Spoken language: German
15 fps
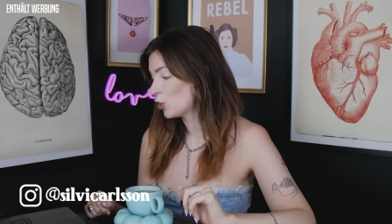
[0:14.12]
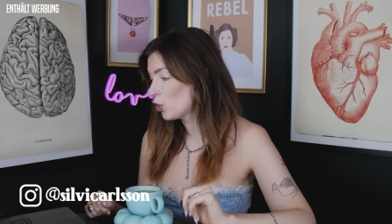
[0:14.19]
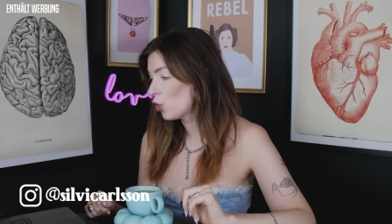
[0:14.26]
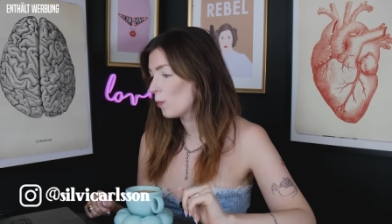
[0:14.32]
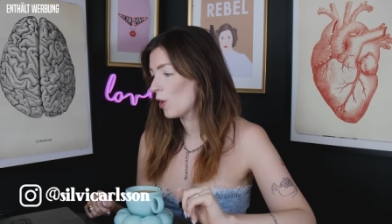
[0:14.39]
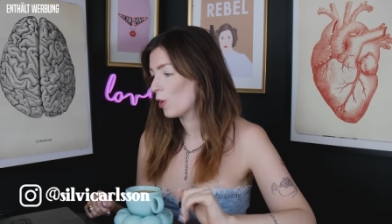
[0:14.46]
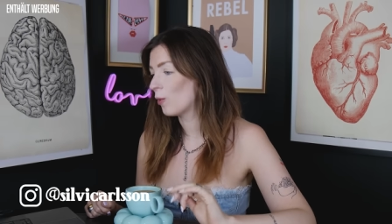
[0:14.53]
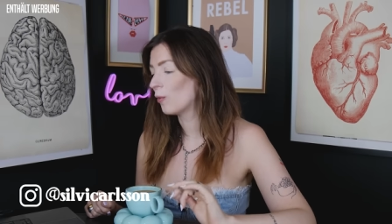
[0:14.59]

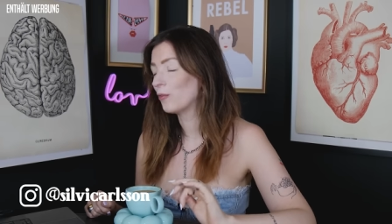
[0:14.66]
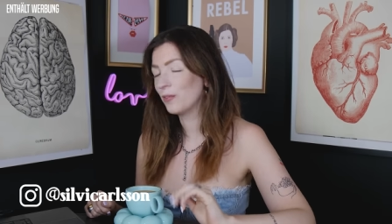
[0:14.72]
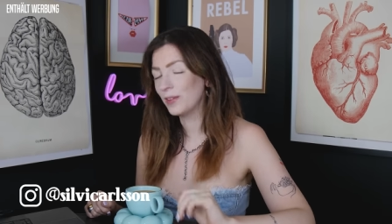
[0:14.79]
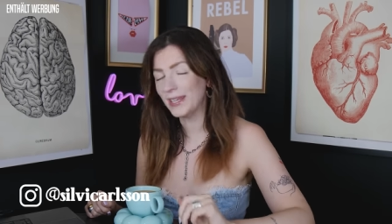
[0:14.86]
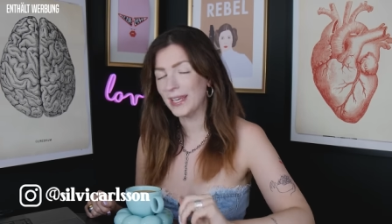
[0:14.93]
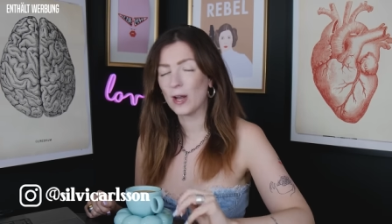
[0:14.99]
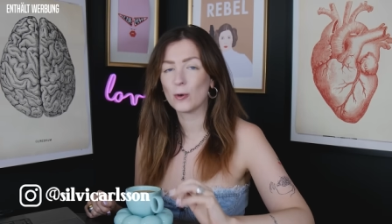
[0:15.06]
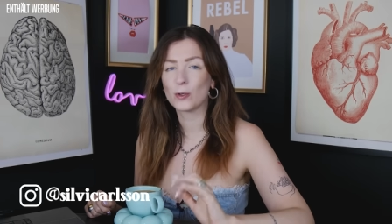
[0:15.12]
Nummer
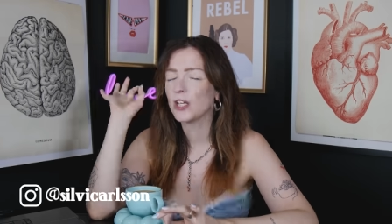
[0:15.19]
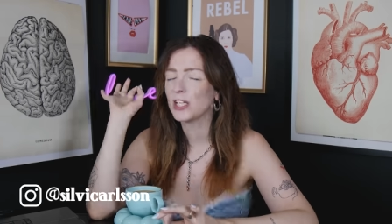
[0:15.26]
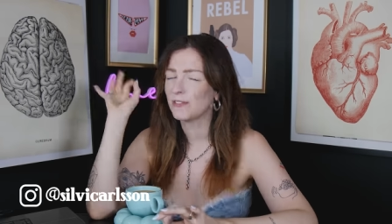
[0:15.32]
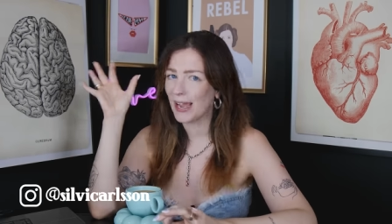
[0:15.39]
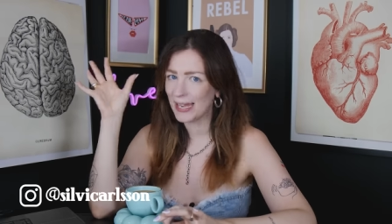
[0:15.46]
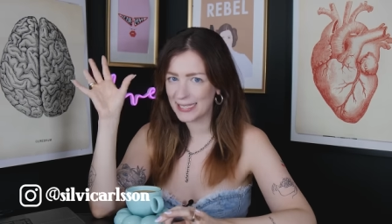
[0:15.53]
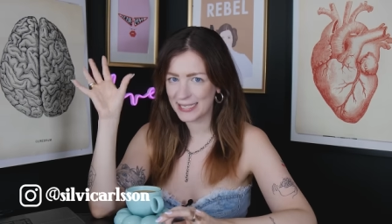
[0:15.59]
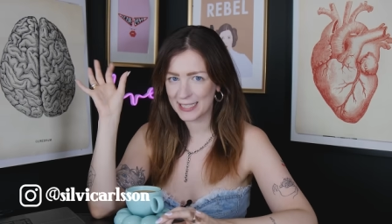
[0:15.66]
4 und ich
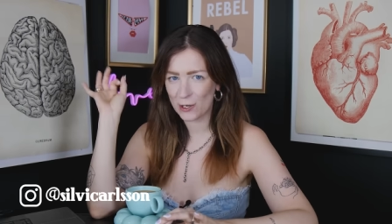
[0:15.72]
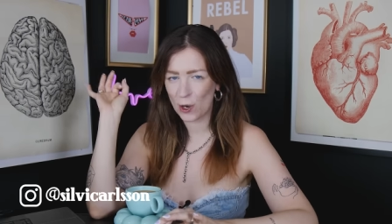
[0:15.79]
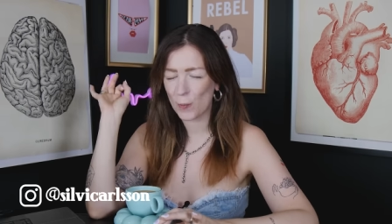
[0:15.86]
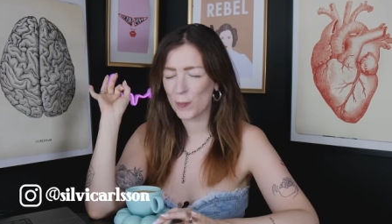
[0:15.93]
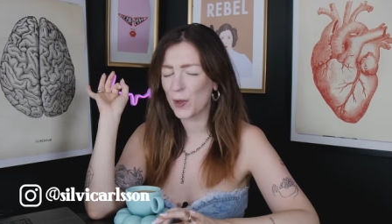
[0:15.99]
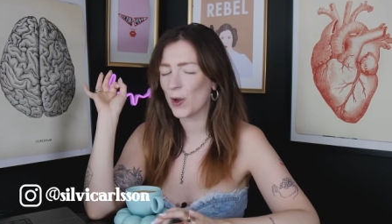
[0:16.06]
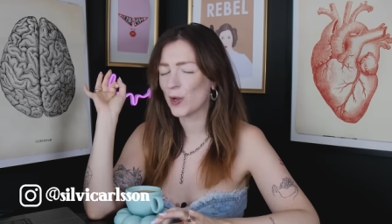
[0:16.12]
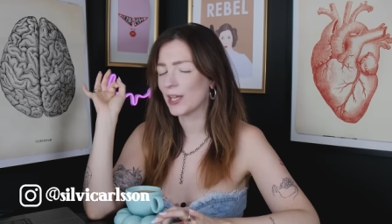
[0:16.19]
weiß nicht,
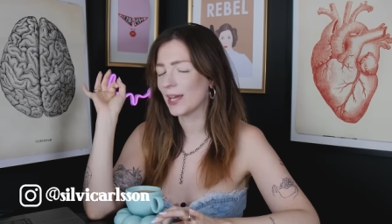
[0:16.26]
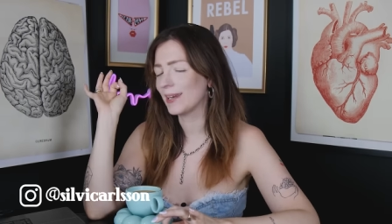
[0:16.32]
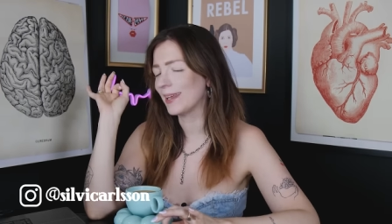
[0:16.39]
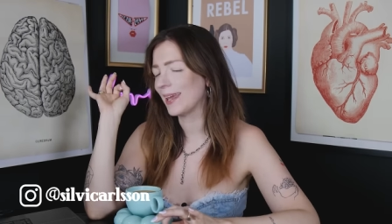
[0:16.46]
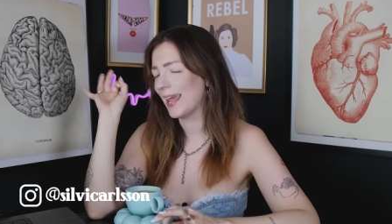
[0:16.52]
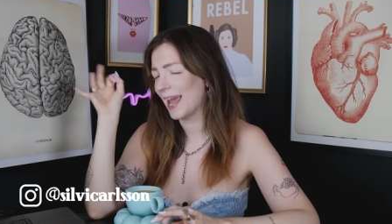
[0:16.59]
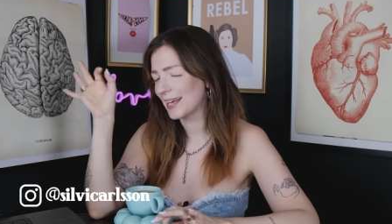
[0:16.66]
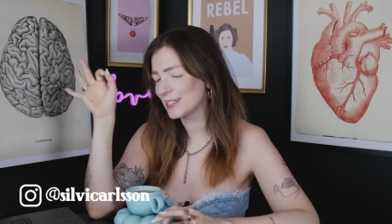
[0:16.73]
ob ihr euch an
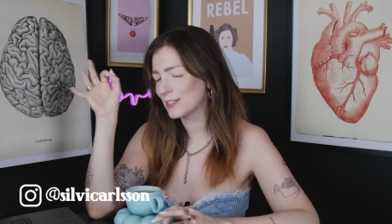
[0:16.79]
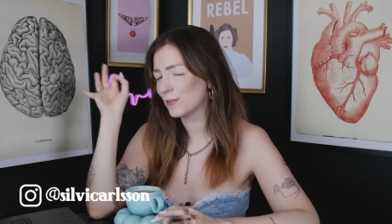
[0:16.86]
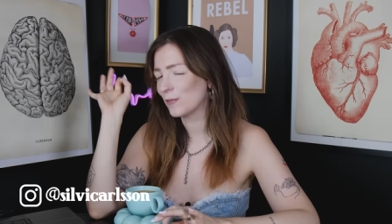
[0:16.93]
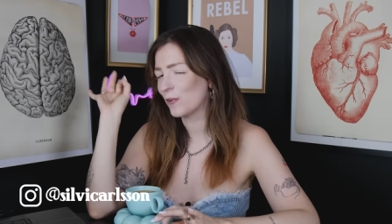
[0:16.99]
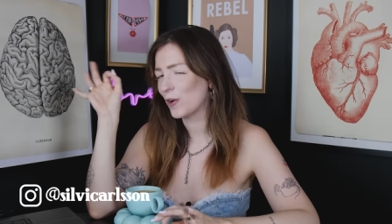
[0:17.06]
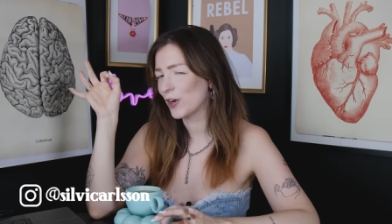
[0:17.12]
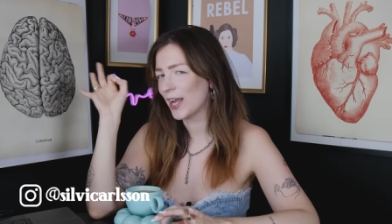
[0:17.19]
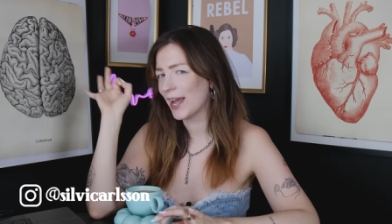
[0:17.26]
die erste
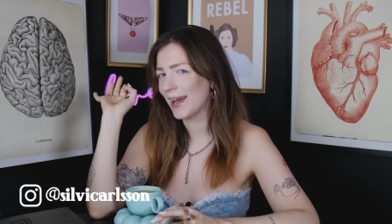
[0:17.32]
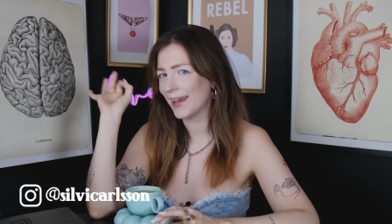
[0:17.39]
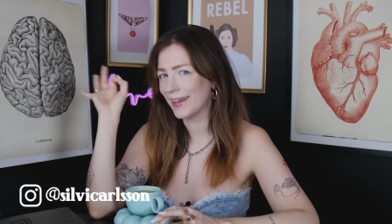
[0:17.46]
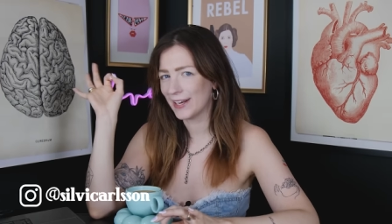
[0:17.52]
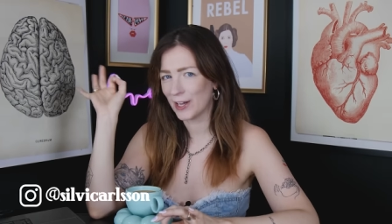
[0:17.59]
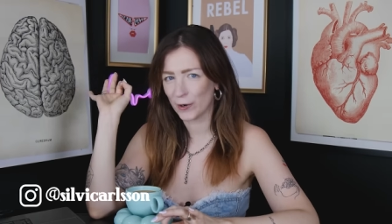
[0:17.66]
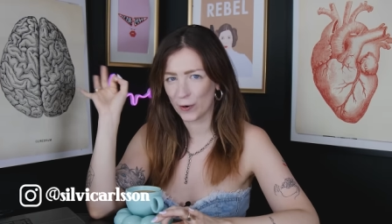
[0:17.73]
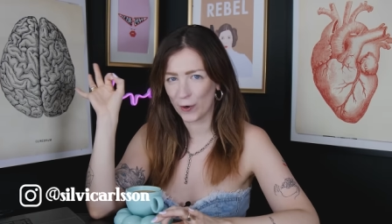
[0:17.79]
Folge
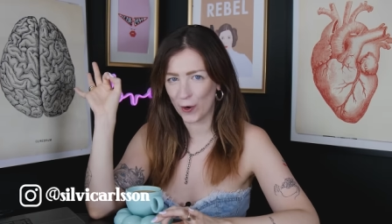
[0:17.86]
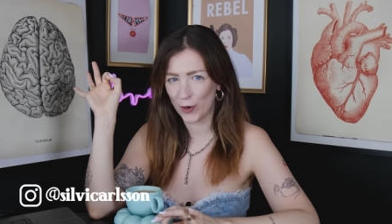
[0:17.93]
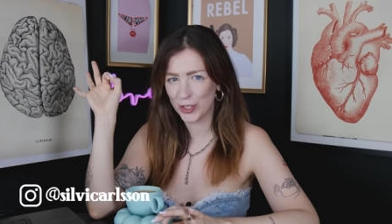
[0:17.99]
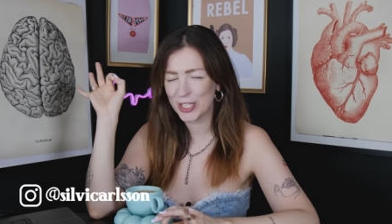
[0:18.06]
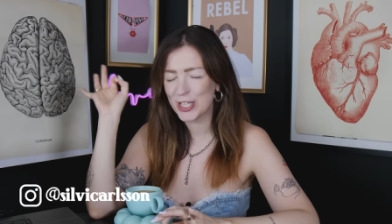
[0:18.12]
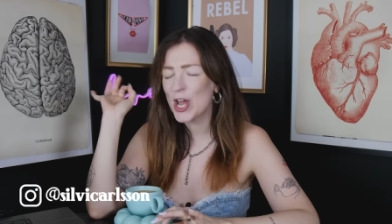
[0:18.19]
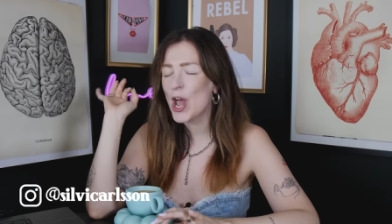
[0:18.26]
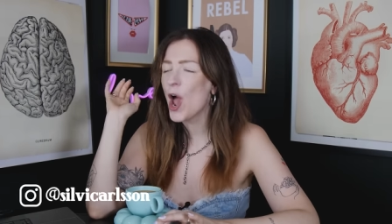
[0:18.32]
erinnern
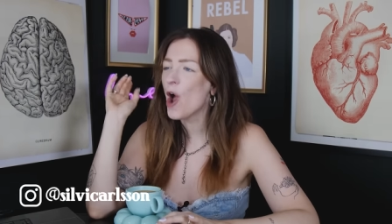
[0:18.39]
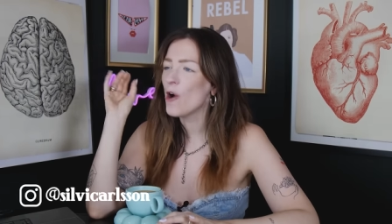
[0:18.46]
könnt,